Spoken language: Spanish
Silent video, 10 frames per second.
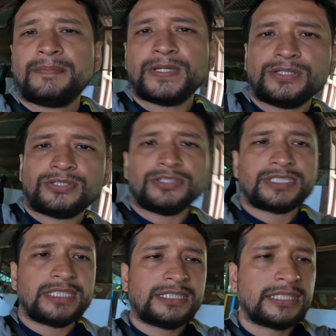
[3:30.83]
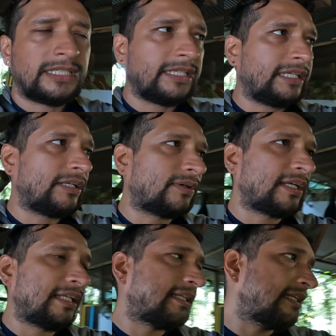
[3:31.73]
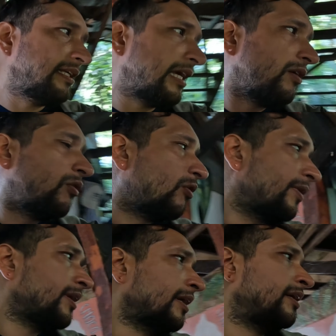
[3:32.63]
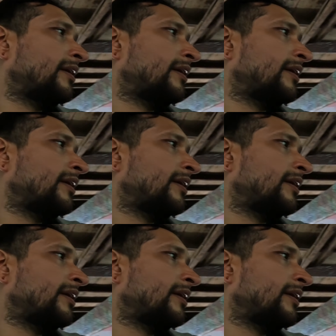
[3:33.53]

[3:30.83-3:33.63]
Pero entonces eh, lo que le entendí al joven